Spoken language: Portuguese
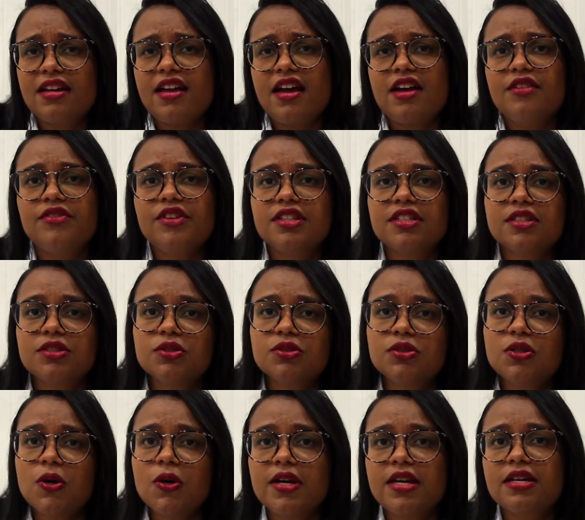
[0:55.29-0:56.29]
evitando
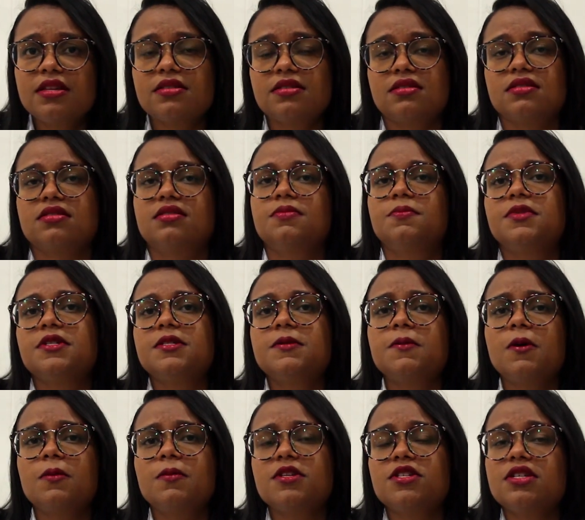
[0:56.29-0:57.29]
doenças,
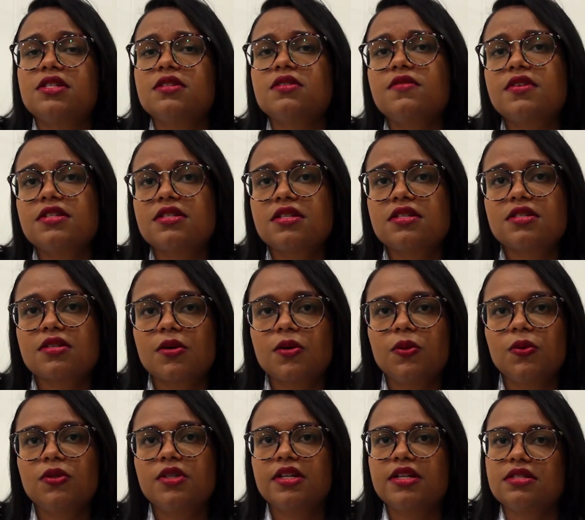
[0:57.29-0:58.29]
principalmente as doenças
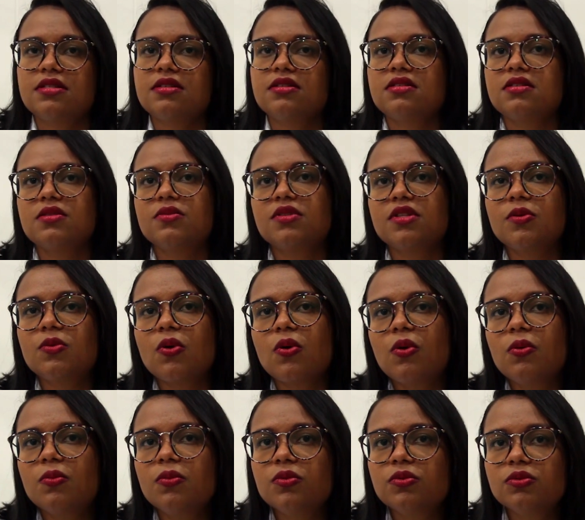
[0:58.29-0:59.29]
crônicas que são tão
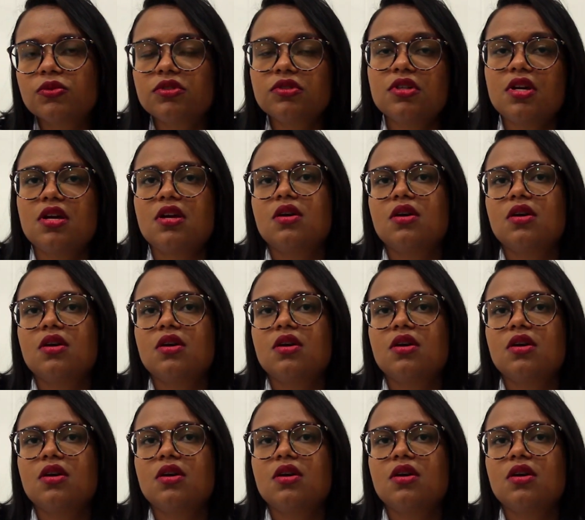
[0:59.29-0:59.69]
comuns